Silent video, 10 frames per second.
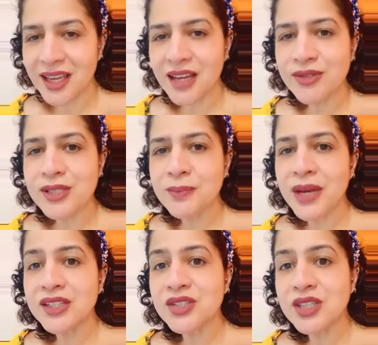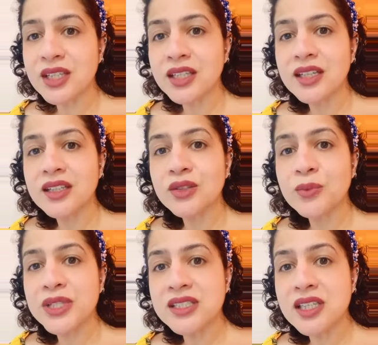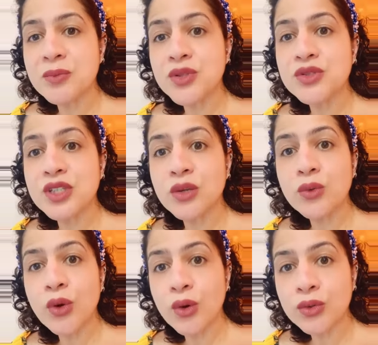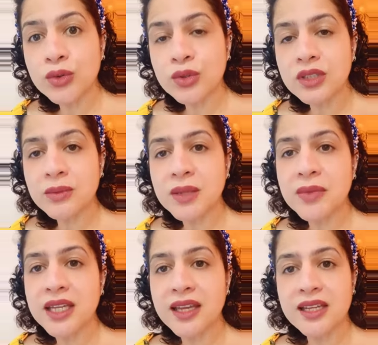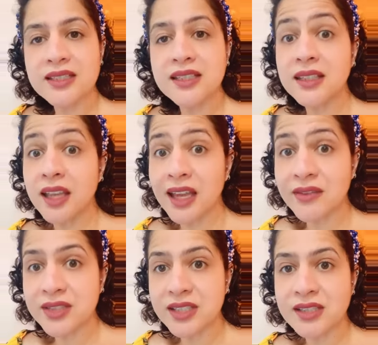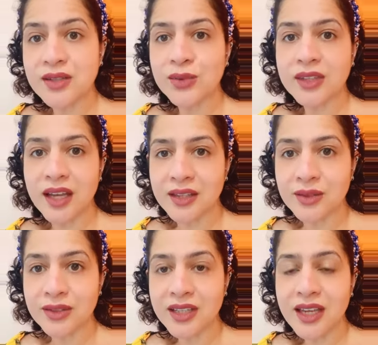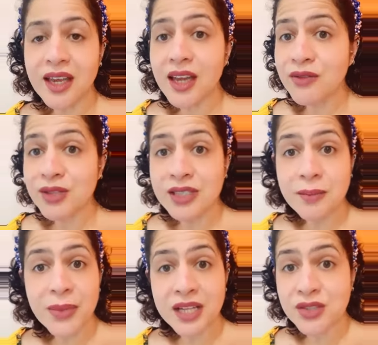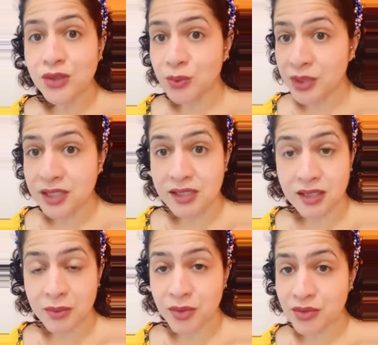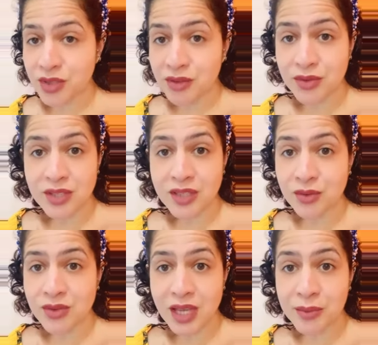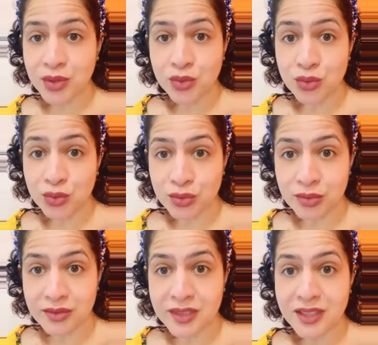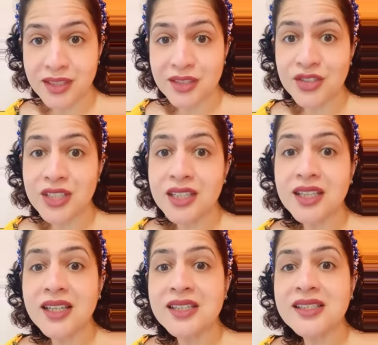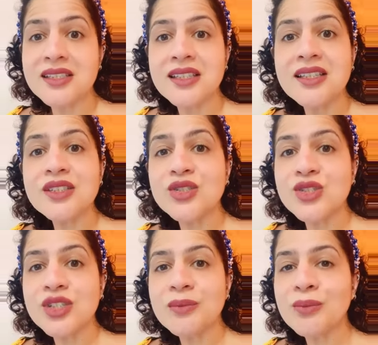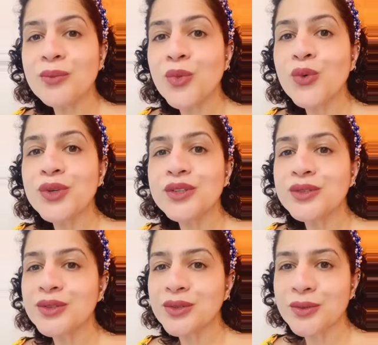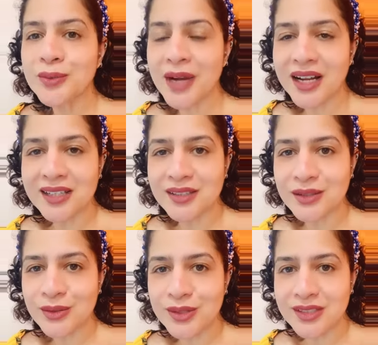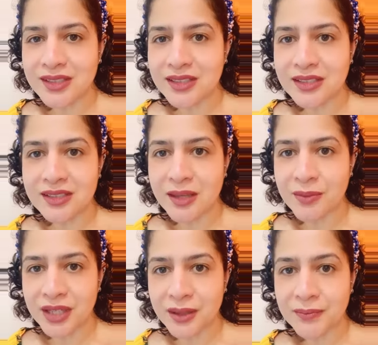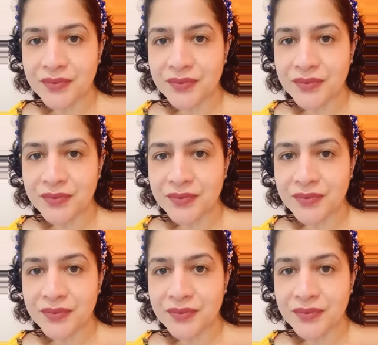É você partir do princípio de que o outro também merece e deve ser escutado. É você partir do princípio de que você não sabe tudo de que existe muito mais coisas a se saber.